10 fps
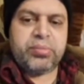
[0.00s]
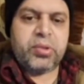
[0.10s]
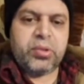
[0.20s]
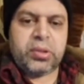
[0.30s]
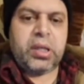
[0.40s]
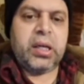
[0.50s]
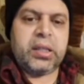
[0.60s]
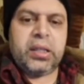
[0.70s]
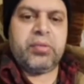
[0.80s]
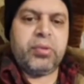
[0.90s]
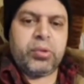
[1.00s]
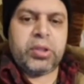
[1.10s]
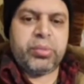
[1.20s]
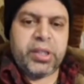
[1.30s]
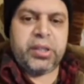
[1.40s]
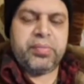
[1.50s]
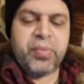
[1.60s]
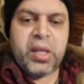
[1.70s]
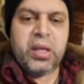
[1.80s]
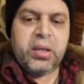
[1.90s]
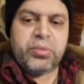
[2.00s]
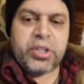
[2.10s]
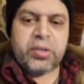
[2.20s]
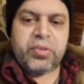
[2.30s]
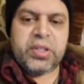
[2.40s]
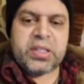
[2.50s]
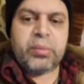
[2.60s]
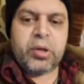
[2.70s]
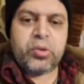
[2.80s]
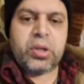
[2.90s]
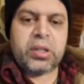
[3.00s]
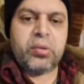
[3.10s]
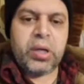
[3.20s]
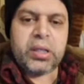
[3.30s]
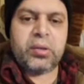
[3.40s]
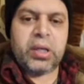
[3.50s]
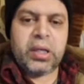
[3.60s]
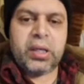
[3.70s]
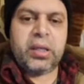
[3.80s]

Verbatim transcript: تحطها كده فيه وتبريه مش عارف لسه موجودة دلوقتي ولا إيه.